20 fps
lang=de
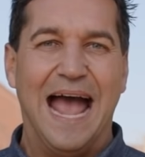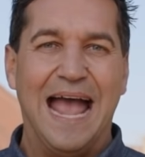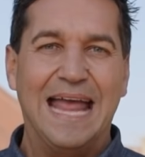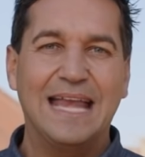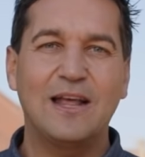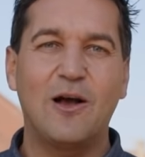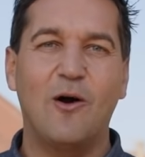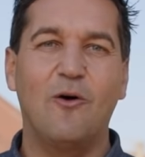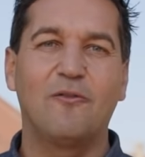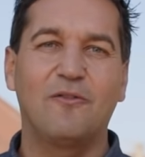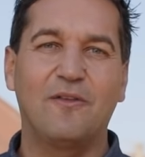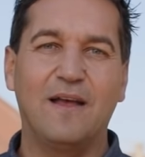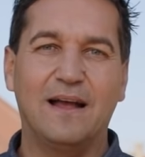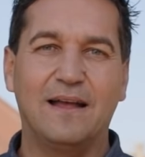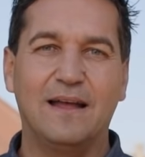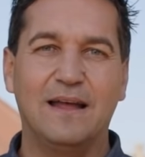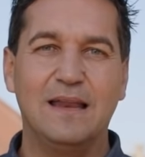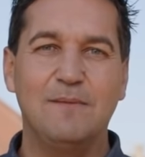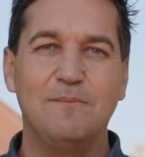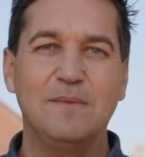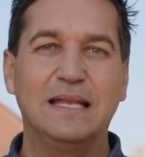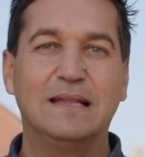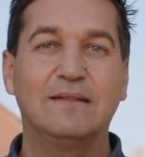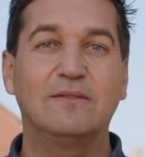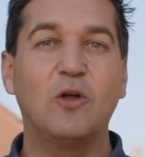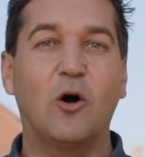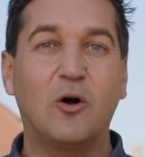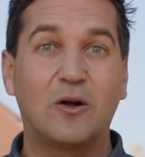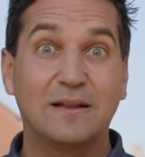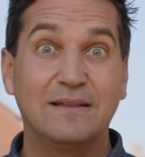Einkaufsakademie
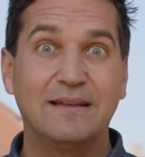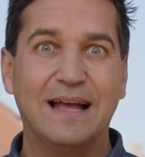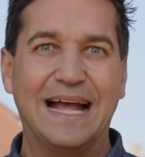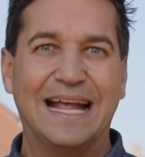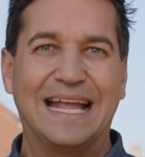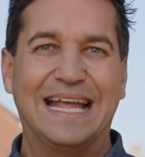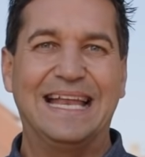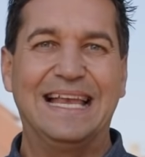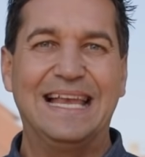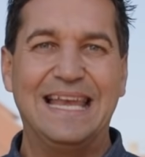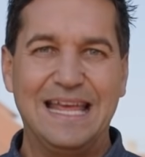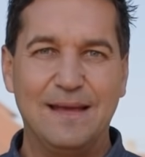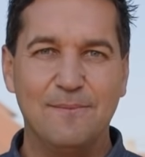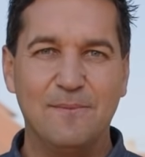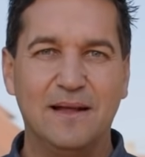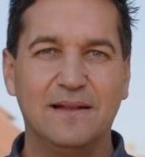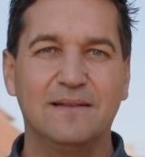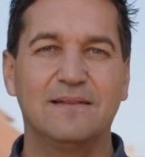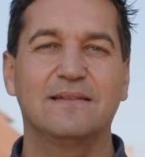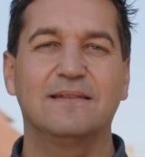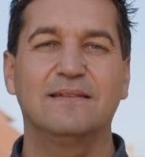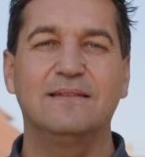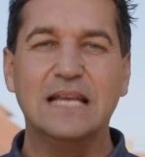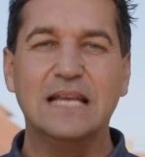Dr. Clemens